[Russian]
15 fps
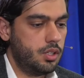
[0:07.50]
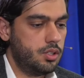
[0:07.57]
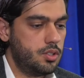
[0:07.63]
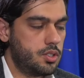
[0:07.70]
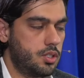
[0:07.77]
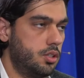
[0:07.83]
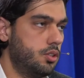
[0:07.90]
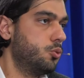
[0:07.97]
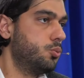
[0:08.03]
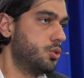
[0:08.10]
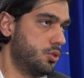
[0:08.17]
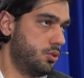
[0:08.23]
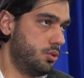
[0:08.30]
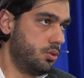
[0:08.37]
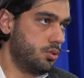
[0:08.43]
я искренне
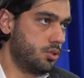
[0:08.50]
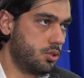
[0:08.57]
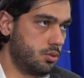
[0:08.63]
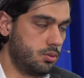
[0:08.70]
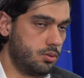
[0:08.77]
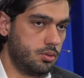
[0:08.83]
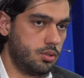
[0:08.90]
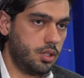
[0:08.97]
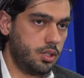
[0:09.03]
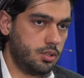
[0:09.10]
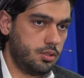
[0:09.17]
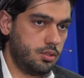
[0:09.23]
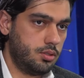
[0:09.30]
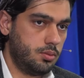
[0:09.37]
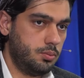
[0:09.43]
убежден, что
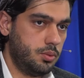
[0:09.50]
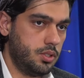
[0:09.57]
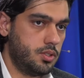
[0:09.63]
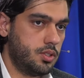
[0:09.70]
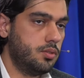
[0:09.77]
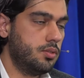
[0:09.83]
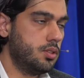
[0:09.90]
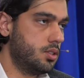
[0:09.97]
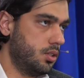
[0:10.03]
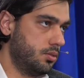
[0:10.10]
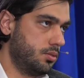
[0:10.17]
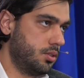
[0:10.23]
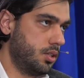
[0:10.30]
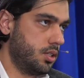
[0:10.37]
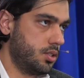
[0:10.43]
ряд
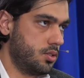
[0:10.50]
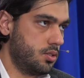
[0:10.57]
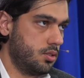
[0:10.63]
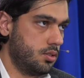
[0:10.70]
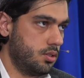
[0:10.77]
представителей фракции,